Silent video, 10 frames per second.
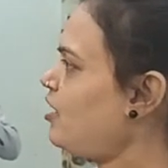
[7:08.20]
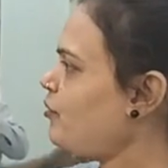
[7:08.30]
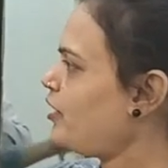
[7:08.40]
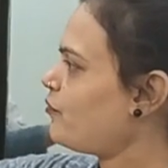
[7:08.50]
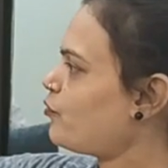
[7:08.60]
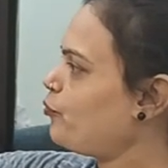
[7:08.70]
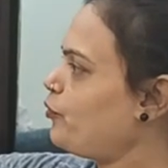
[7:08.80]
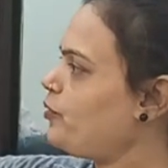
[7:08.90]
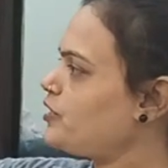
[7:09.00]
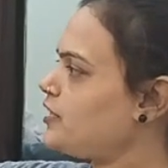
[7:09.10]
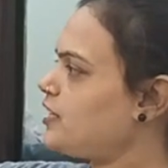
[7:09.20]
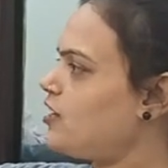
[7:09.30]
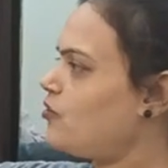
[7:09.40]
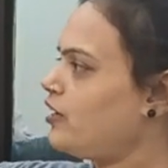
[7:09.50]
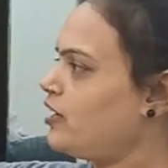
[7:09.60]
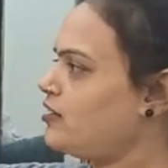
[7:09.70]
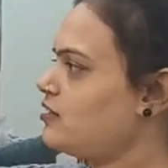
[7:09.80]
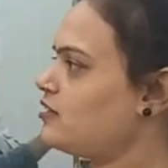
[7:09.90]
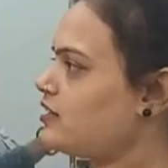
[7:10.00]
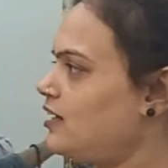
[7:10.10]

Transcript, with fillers: यहाँ भी आपको पीवीसी का उडेन